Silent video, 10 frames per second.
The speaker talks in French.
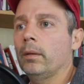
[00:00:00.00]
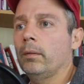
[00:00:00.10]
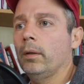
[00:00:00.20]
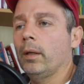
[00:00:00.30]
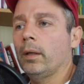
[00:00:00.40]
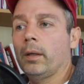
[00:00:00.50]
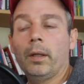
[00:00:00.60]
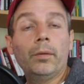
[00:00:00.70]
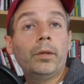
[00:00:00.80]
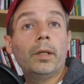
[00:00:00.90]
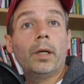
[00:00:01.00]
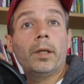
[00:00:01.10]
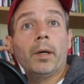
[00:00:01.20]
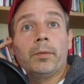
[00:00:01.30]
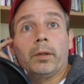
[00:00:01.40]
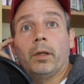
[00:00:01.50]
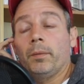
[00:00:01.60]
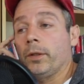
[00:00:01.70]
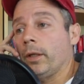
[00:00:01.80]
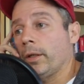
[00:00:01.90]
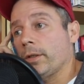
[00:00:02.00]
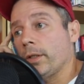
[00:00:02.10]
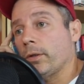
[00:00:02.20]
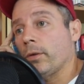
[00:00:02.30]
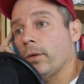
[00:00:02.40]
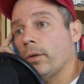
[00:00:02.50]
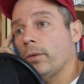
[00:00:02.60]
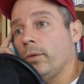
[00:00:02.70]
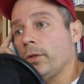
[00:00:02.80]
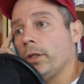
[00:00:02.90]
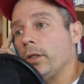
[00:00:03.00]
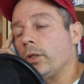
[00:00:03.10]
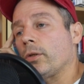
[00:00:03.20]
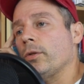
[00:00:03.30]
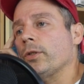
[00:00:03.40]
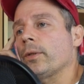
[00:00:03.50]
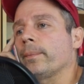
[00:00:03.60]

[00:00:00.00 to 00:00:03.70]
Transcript: Voilà, et donc il adapte, comme tel un assistant, nos exigences.